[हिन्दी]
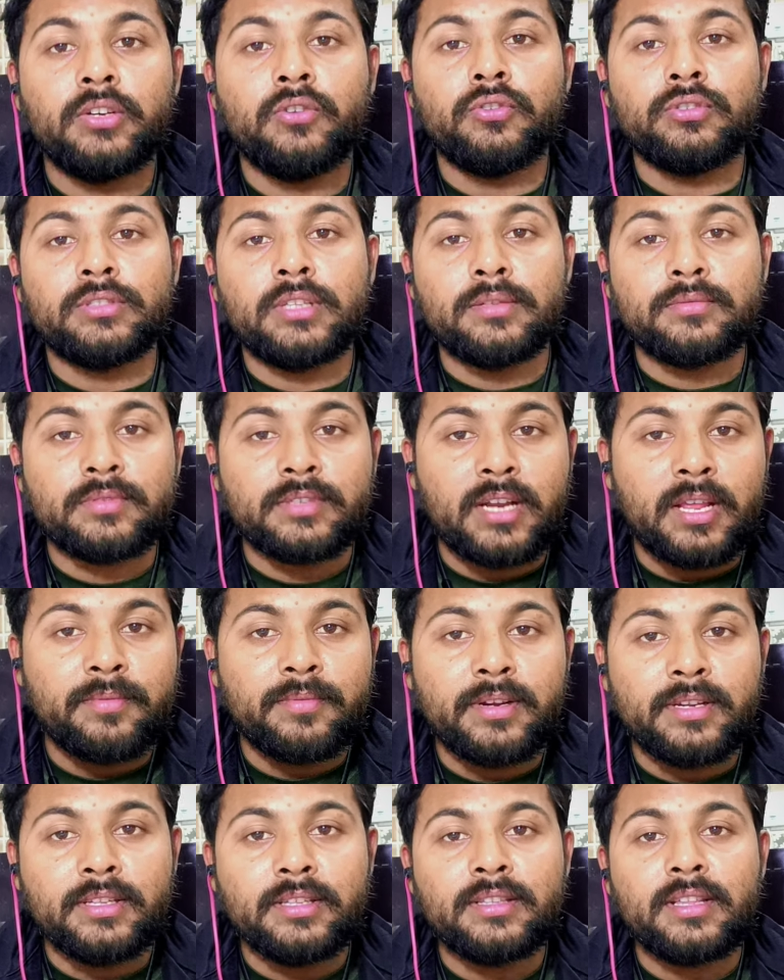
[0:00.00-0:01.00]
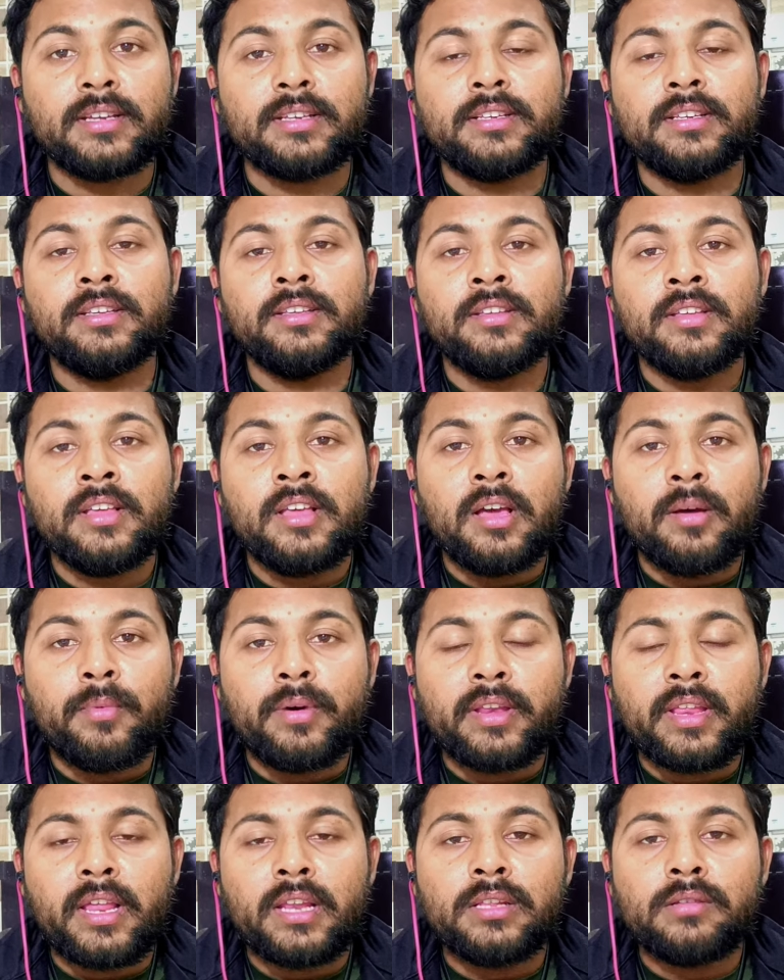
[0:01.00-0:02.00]
दे और सब्सक्राइब कर दे ताकि
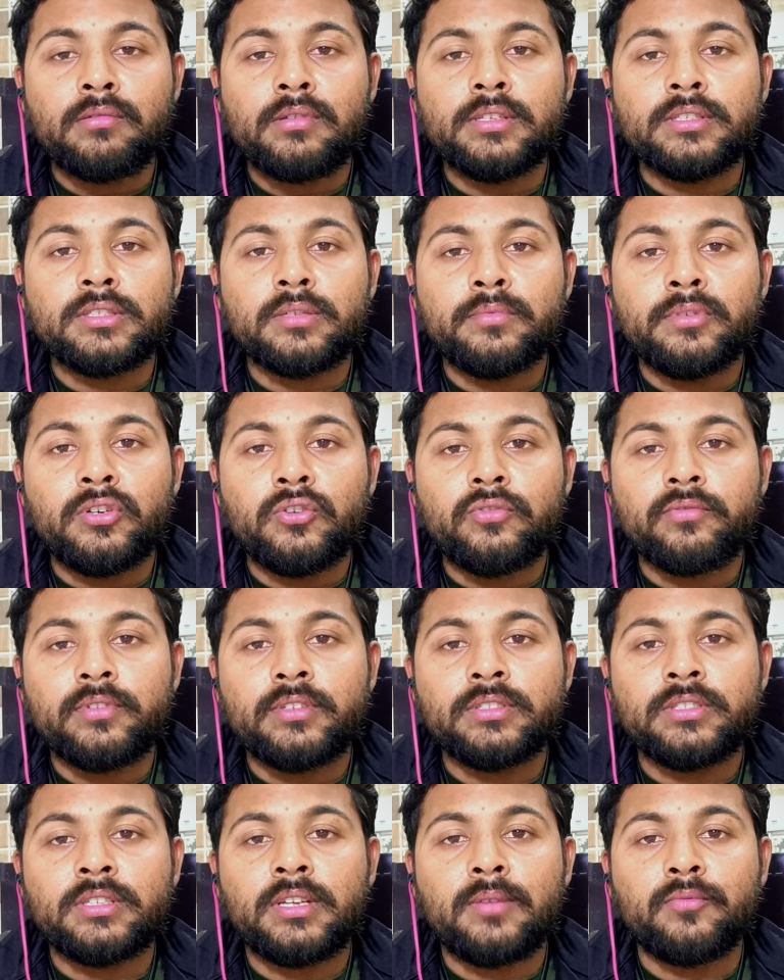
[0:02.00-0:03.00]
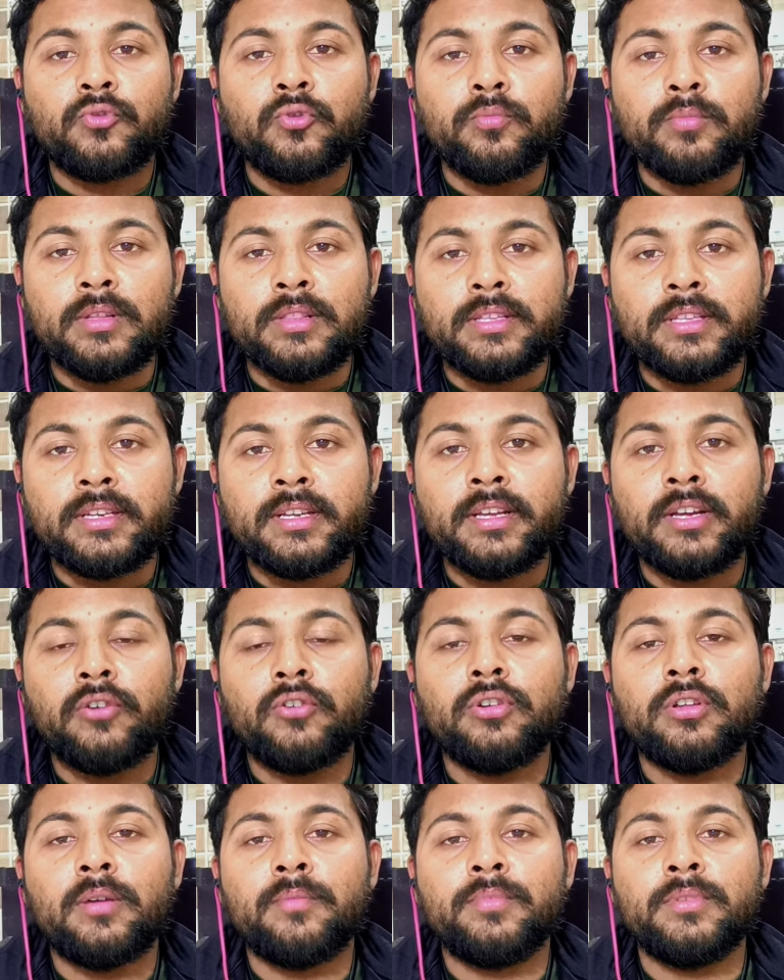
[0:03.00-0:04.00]
हमारी आने वाली सभी नोटिफिकेशन आपको मिलती रहे
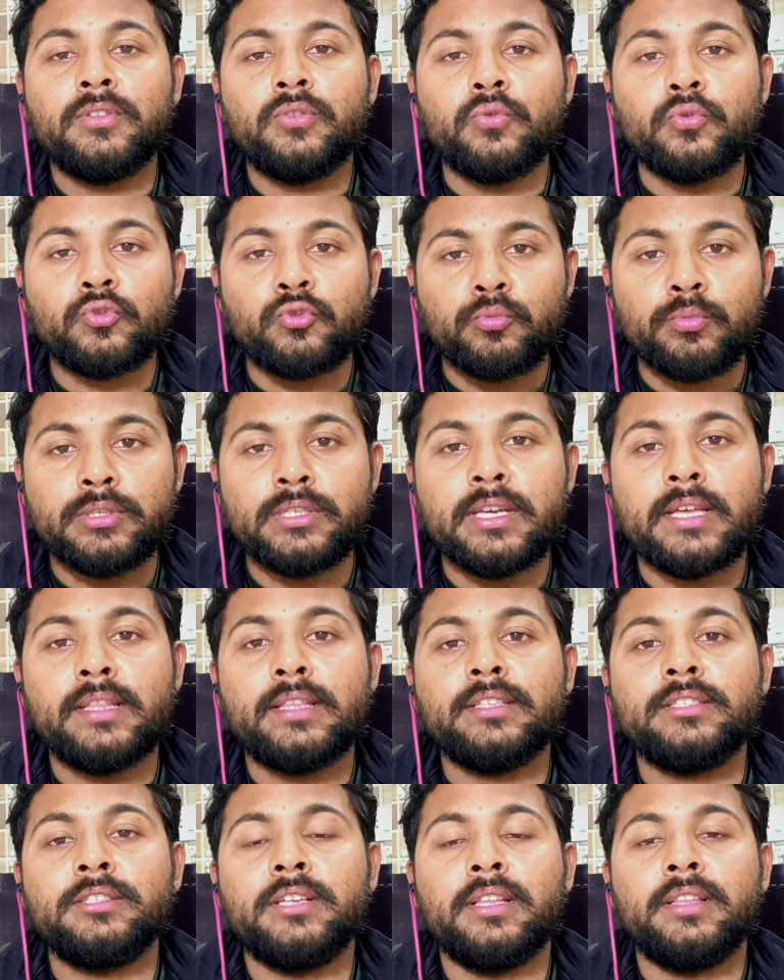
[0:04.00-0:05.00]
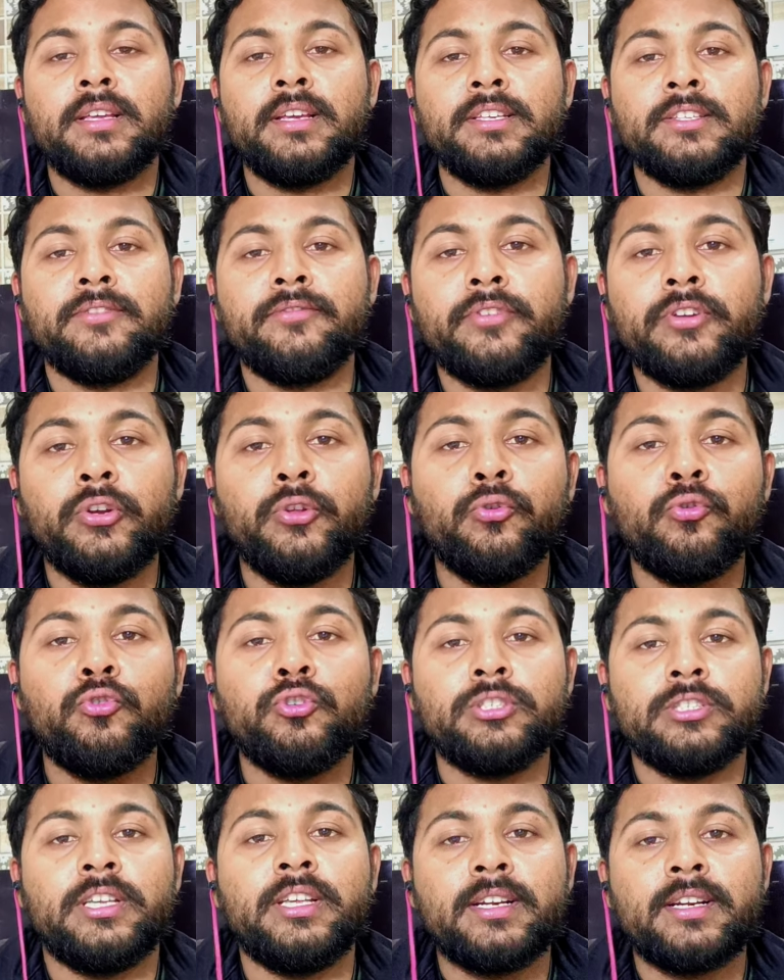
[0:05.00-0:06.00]
और अपने दोस्तों में ज्यादा से ज्यादा इस वीडियो
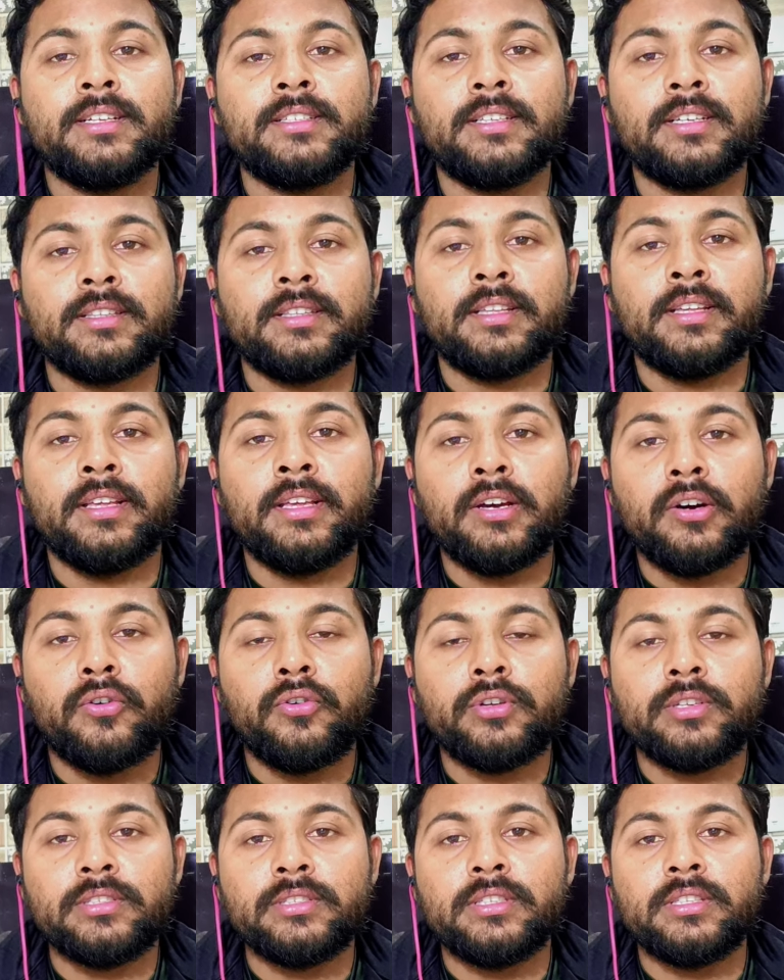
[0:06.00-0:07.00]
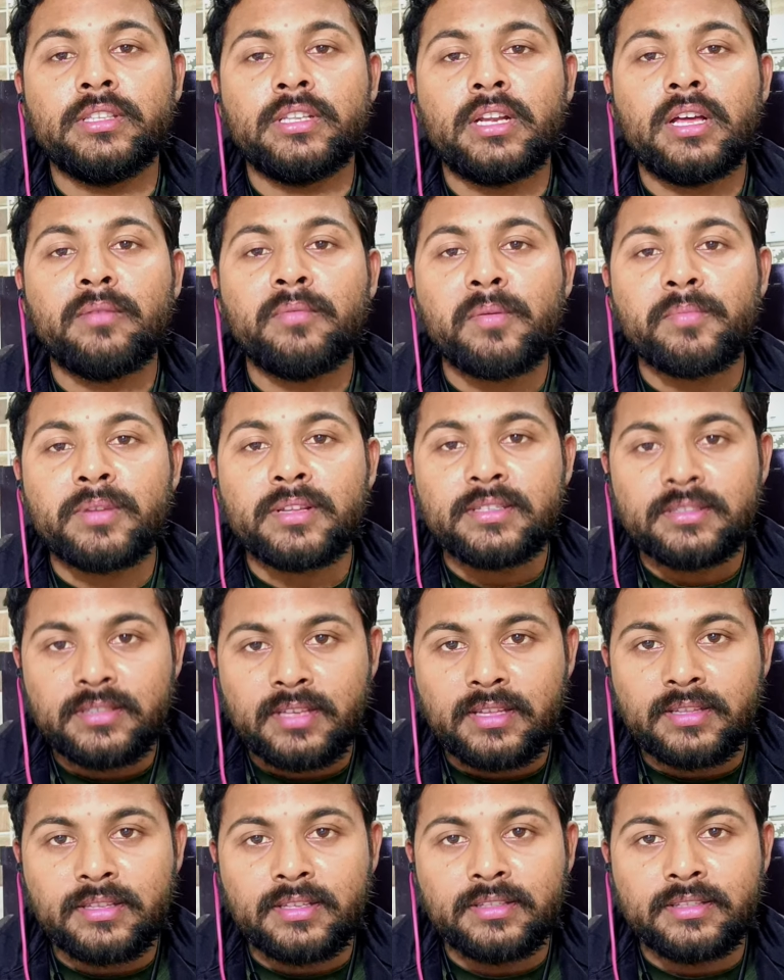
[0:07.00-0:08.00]
को शेयर कर सकते हैं और इसी तरह आप अपना
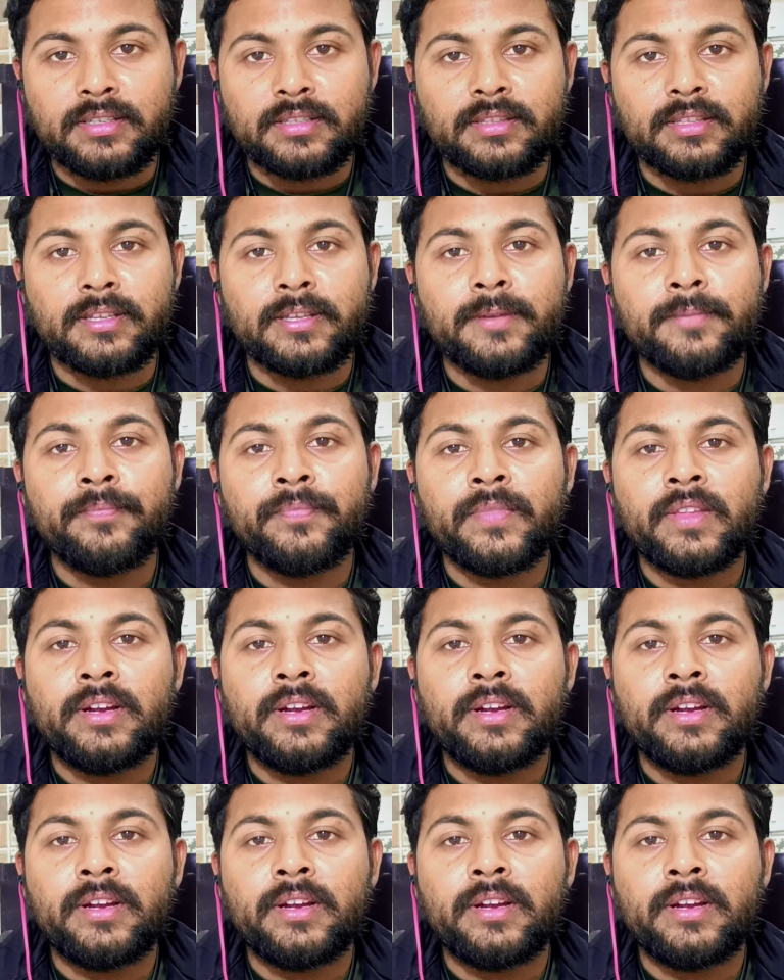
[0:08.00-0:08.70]
साथ दे सकते हैं